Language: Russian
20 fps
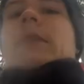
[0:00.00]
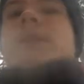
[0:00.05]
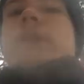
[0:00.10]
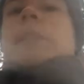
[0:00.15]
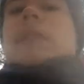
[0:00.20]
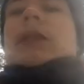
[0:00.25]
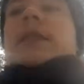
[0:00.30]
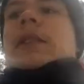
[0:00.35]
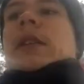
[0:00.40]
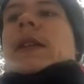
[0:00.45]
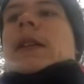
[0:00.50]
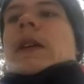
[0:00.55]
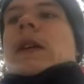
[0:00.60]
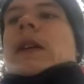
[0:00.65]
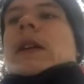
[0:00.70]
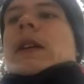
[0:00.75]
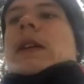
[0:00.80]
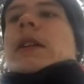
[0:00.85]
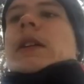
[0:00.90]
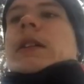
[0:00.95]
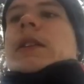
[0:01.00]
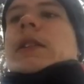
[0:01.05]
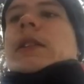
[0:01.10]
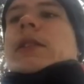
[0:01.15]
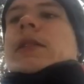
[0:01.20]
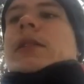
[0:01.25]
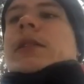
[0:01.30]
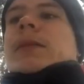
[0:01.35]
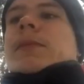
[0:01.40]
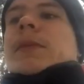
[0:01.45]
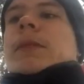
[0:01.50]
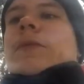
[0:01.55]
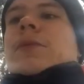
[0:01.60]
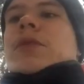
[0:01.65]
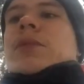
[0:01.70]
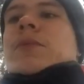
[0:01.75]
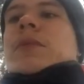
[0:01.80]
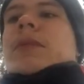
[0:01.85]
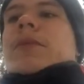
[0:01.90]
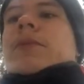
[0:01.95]
как, с
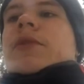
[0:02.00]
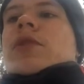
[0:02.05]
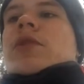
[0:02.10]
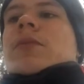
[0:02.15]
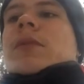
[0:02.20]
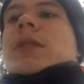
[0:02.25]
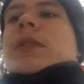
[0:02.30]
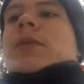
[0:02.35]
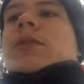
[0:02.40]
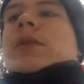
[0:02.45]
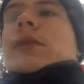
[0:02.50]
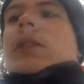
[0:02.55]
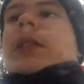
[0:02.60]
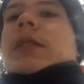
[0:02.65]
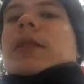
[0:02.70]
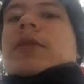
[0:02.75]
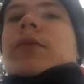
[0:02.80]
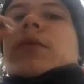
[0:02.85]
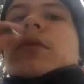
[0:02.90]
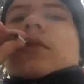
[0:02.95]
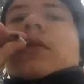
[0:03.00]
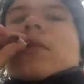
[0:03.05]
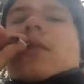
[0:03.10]
привкусом сливочного масла, вот такая вот